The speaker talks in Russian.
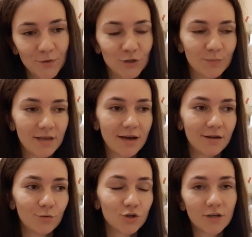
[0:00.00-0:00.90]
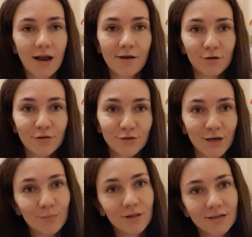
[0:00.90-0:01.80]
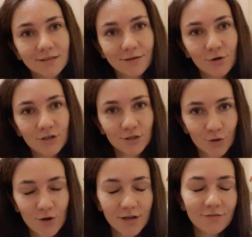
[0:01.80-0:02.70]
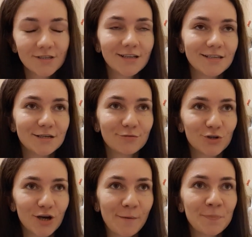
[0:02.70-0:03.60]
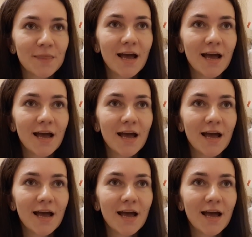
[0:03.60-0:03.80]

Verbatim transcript: То есть меня устраивало все, я была довольно стройная всегда девушка.